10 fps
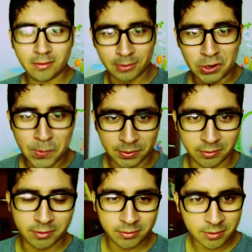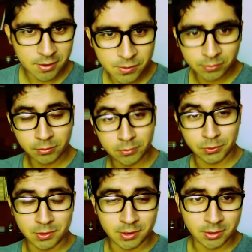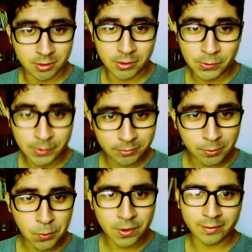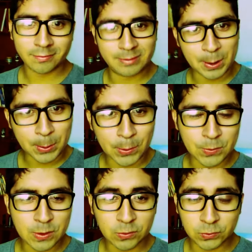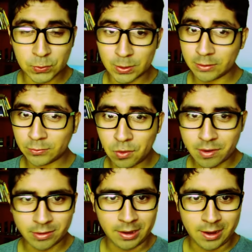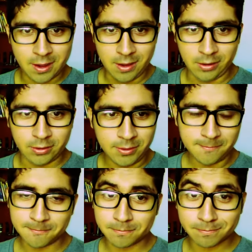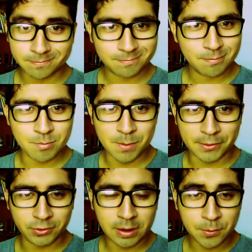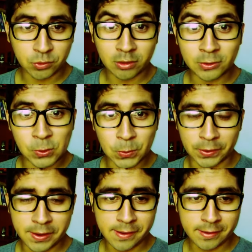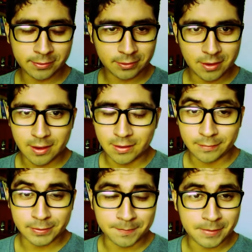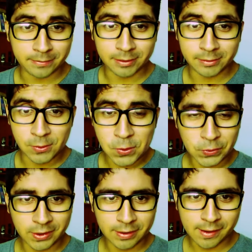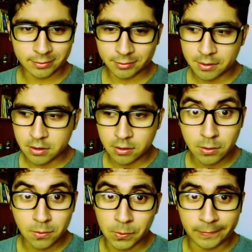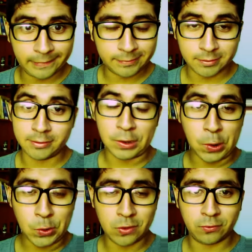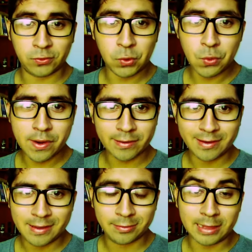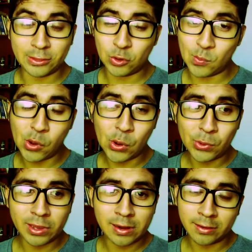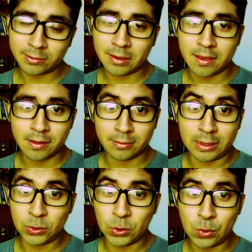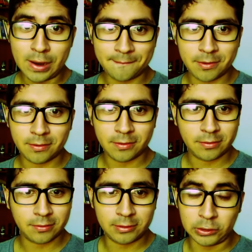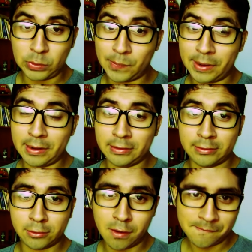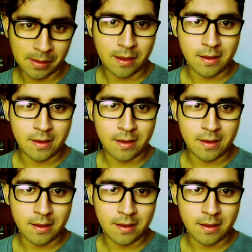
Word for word: Tengo 27 años, soy ingeniero de software, trabajo en una consultoría de software y me apasiona el mundo de tecnologías, tendencias tecnológicas, lo que es desarrollo de software, tanto móviles, tanto web, tanto para desktop.